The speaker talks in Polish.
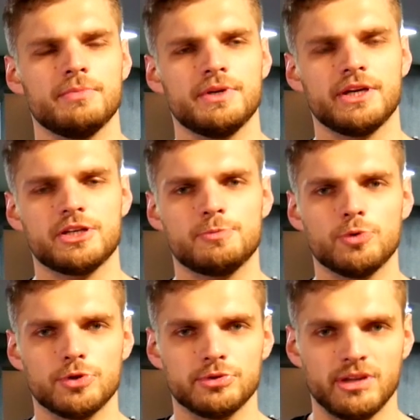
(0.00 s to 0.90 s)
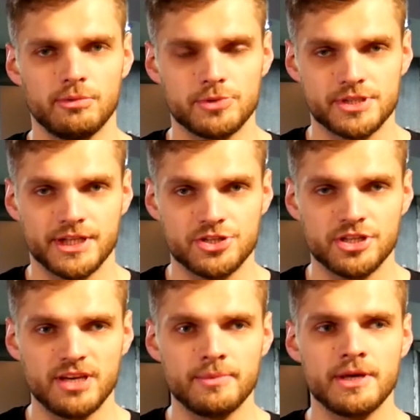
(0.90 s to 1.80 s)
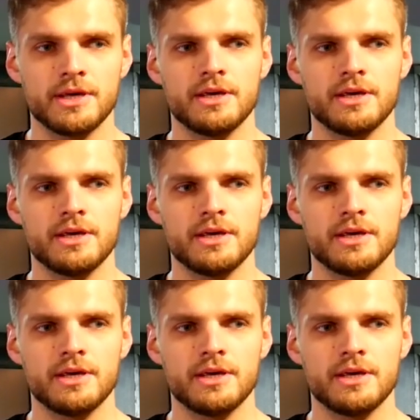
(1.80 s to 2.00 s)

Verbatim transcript: e, jakieś pół roku temu może z haczykiem,